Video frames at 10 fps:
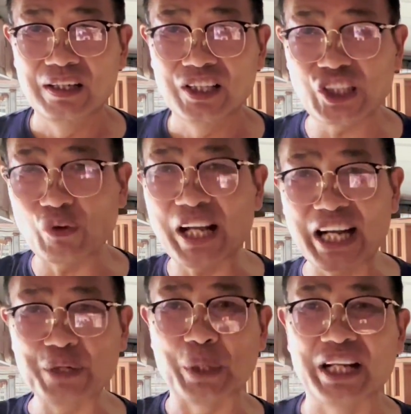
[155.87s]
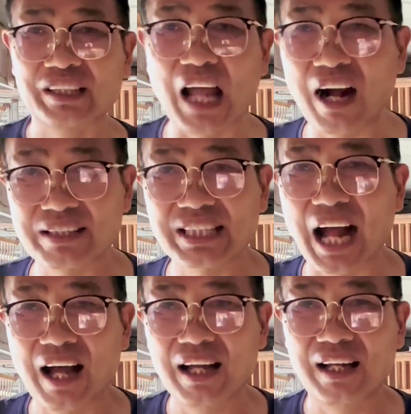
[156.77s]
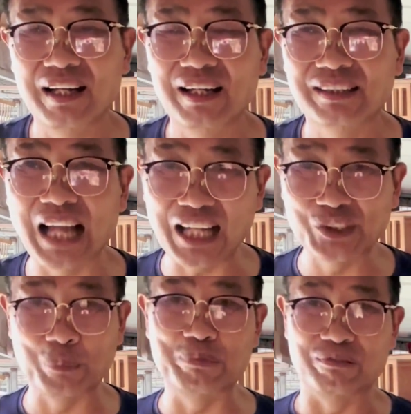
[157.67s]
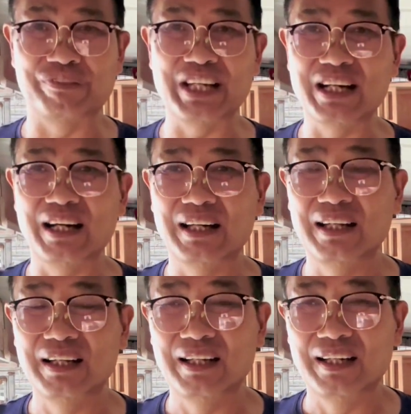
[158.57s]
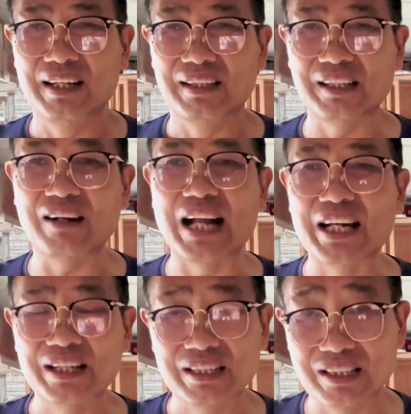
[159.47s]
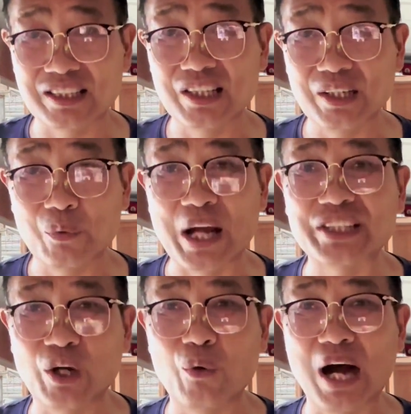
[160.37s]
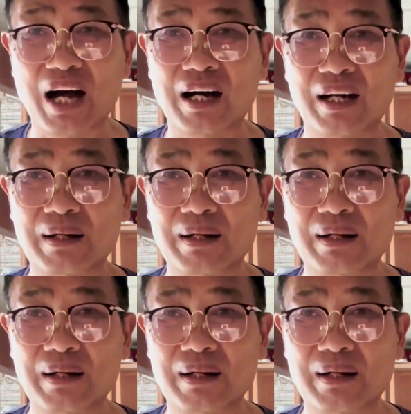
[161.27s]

烧点开水烫一下，它就不飞了。当然这是玩笑话啊。